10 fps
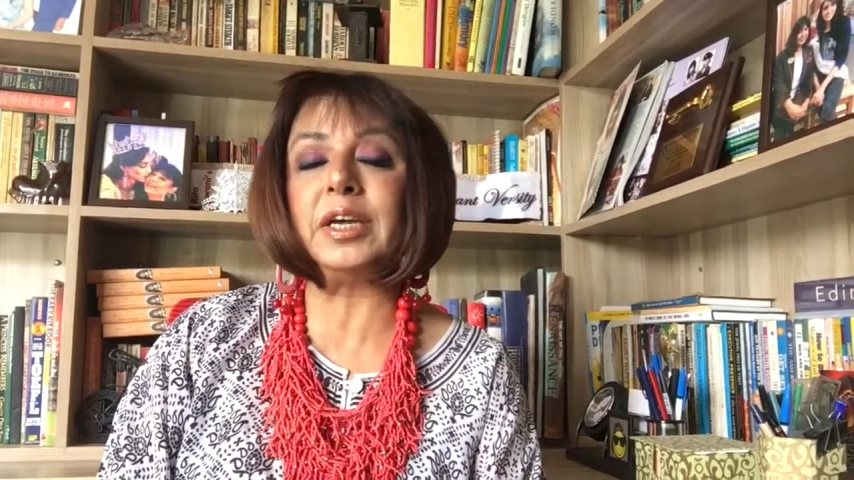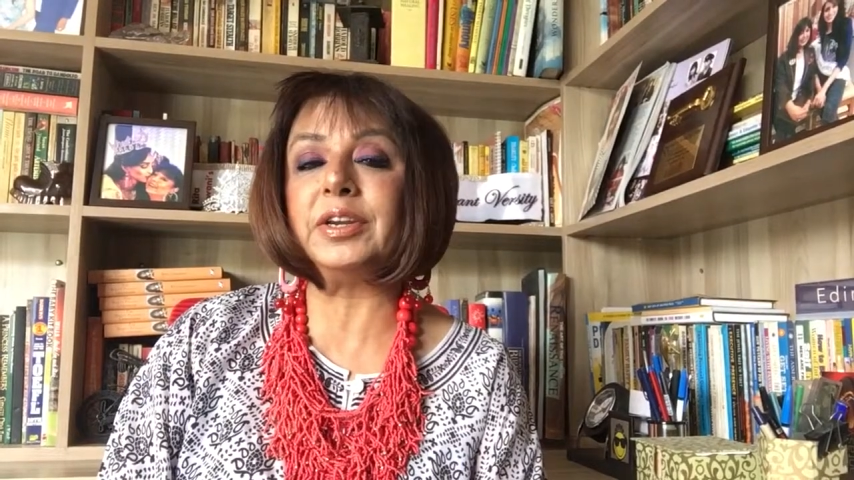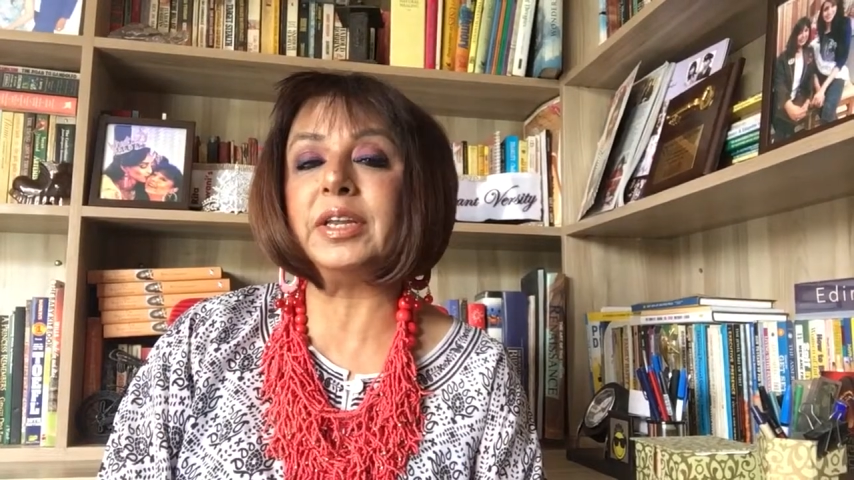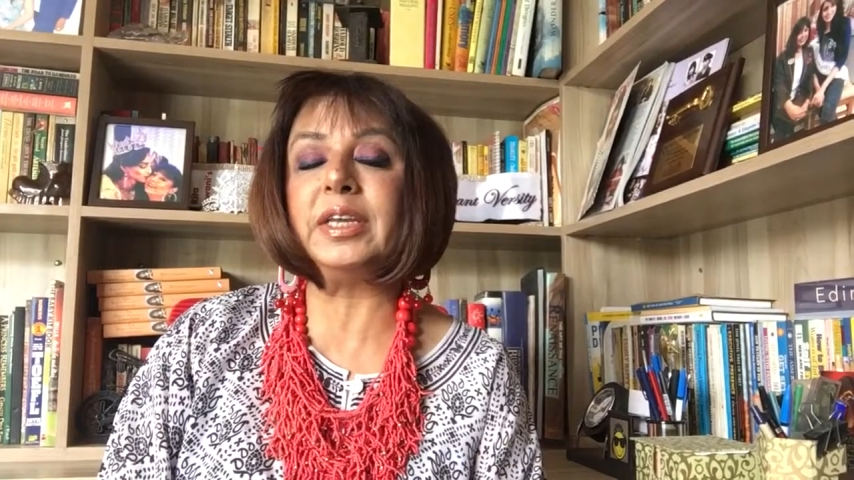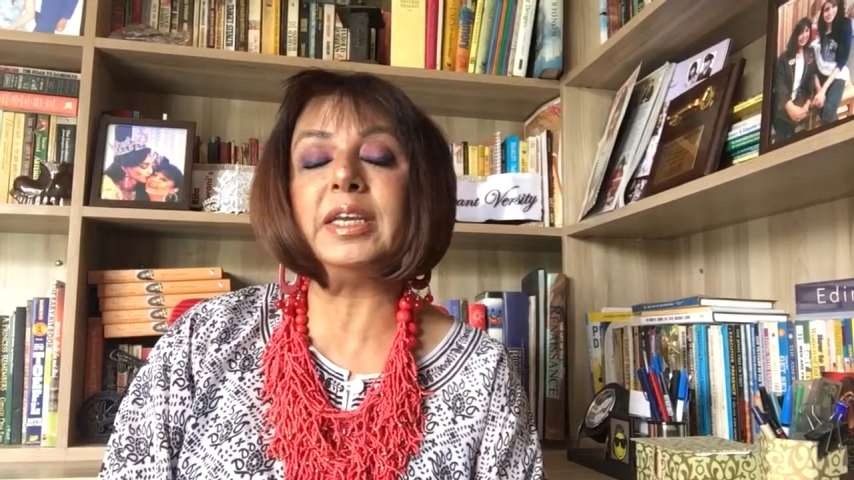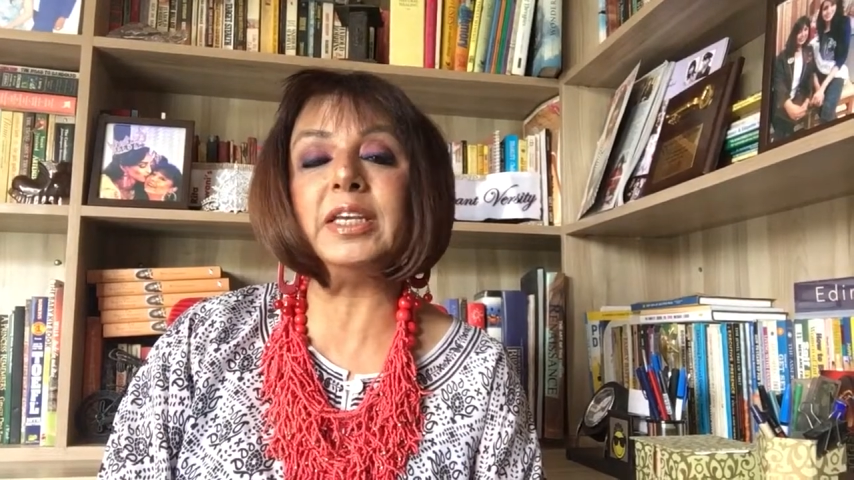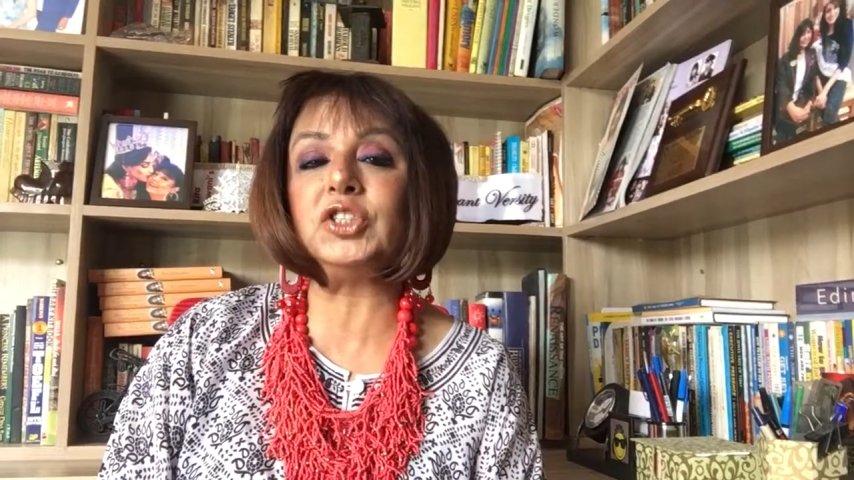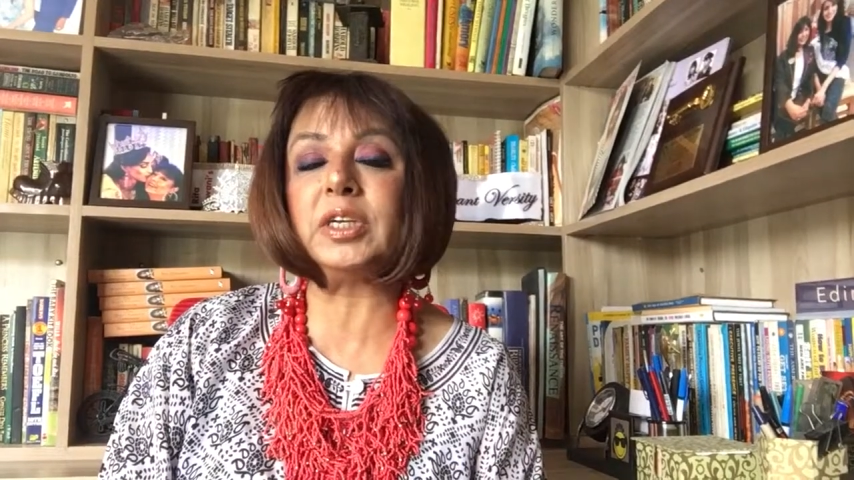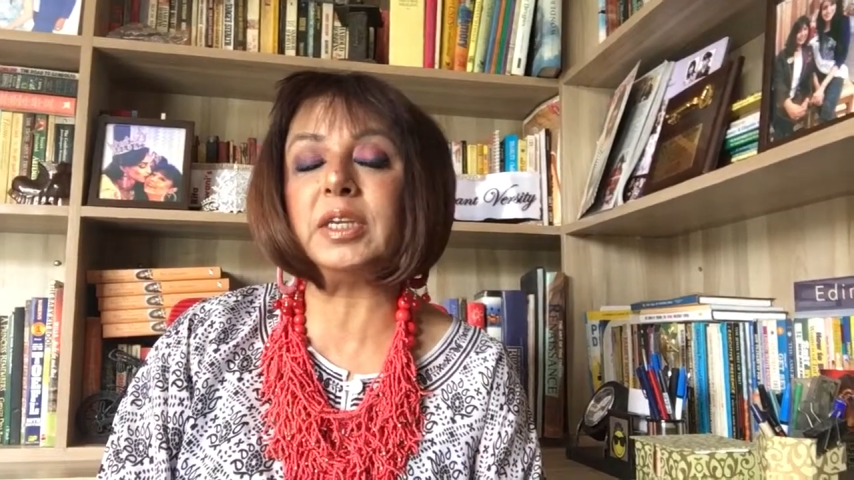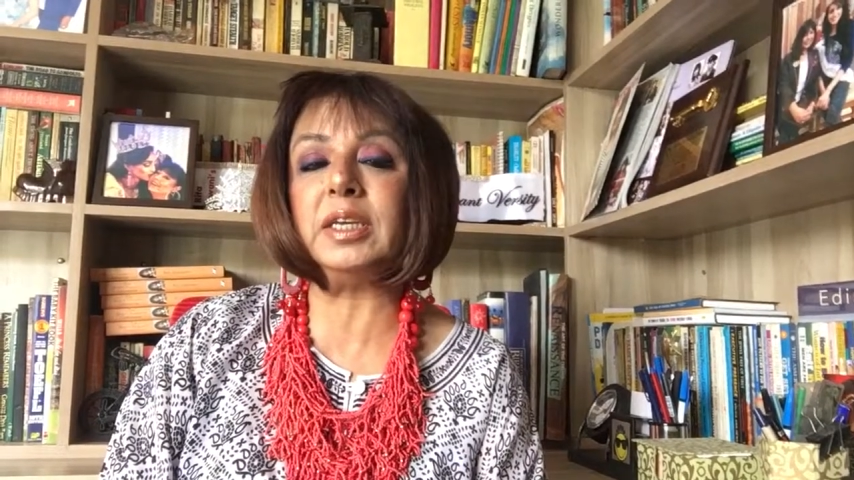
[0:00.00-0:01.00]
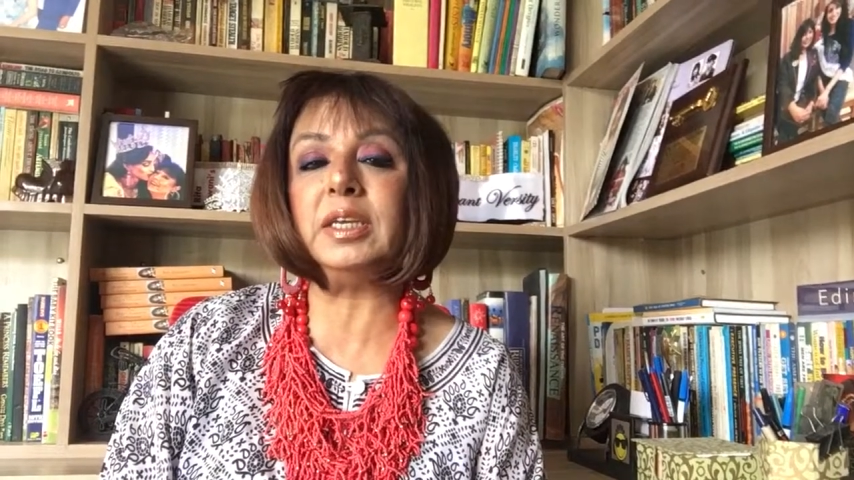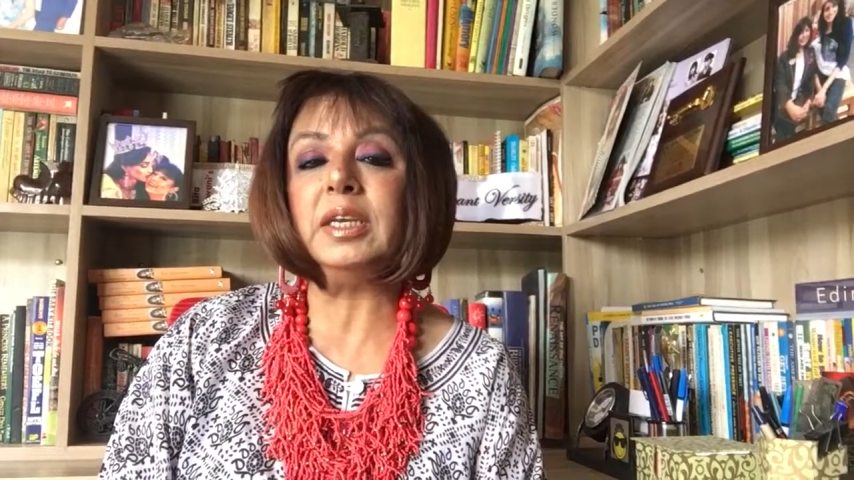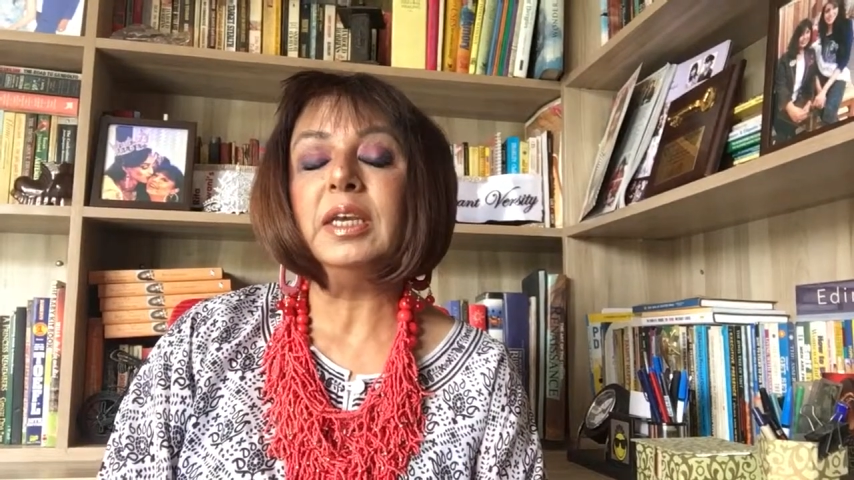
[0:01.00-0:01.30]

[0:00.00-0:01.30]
डर नहीं हिचक नहीं